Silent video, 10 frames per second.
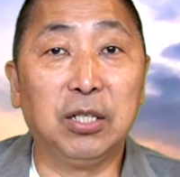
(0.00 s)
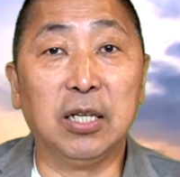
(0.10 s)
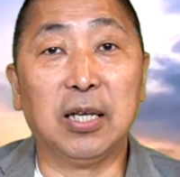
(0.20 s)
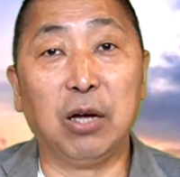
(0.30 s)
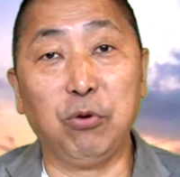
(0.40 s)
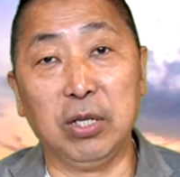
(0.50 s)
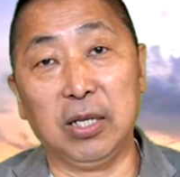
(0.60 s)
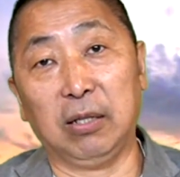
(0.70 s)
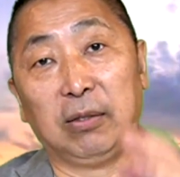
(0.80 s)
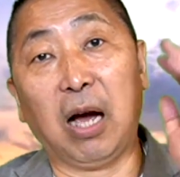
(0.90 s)
监察院
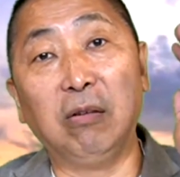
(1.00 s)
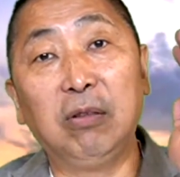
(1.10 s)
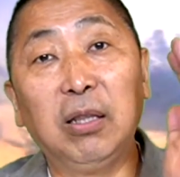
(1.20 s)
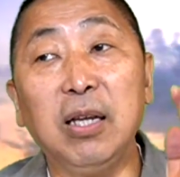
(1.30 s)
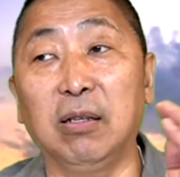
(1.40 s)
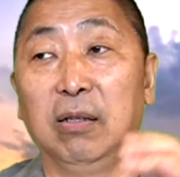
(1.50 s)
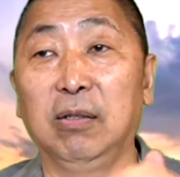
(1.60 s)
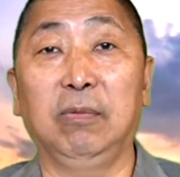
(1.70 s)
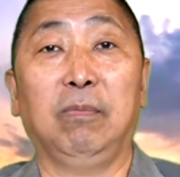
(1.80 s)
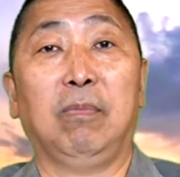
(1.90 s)
长当定了，